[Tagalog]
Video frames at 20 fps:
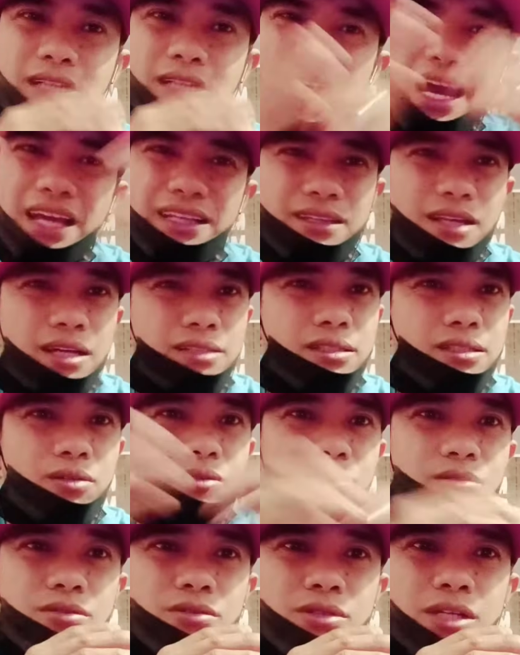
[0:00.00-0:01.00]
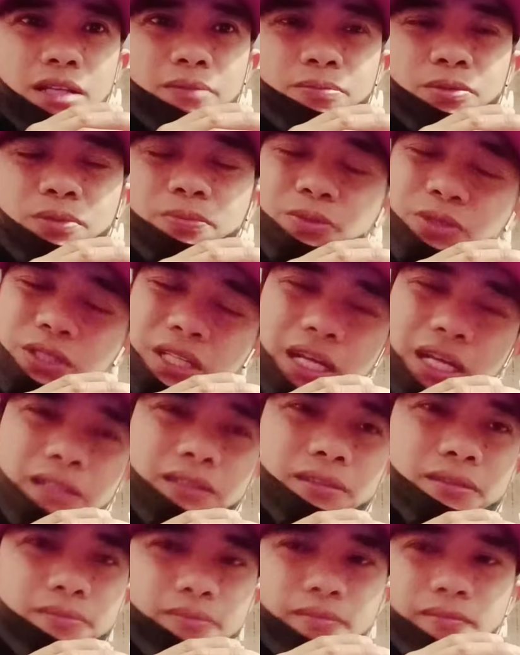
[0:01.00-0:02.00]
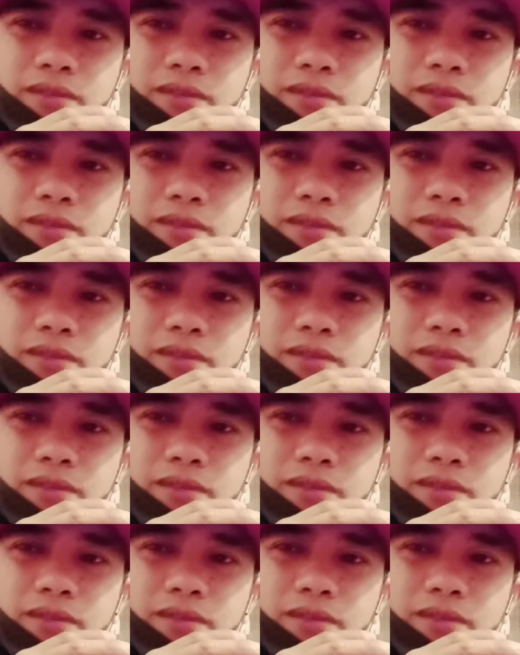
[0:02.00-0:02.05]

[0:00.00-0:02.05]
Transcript: Kahit nasa kulungan po po yan.